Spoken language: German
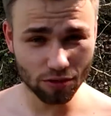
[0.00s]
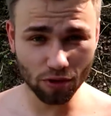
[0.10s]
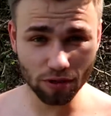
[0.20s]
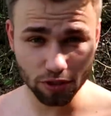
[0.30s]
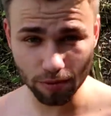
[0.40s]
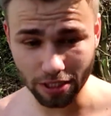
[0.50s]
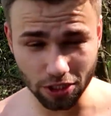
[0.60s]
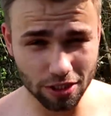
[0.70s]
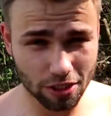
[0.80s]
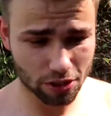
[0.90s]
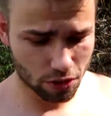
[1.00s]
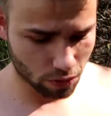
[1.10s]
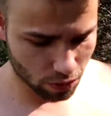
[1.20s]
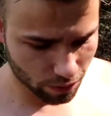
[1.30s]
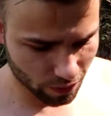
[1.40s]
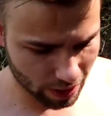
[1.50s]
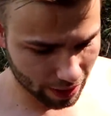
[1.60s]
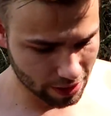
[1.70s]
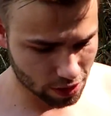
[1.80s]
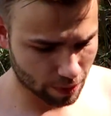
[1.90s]
So, Freunde, wir spielen Schnick, Schnack, Schnuck und gucken,
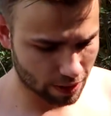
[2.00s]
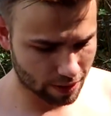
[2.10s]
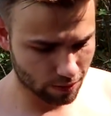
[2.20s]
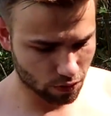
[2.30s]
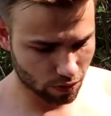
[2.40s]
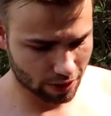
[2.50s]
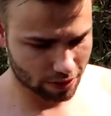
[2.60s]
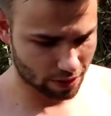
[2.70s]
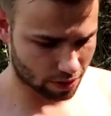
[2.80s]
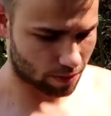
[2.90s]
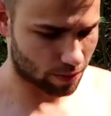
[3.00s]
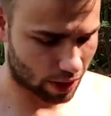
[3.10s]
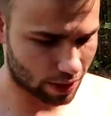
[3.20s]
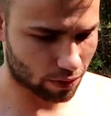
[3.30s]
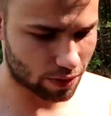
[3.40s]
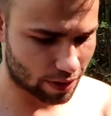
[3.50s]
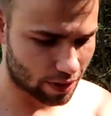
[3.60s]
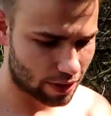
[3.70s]
wer reinspringt. Tim, du oder ich zuerst. Komm, eine Runde.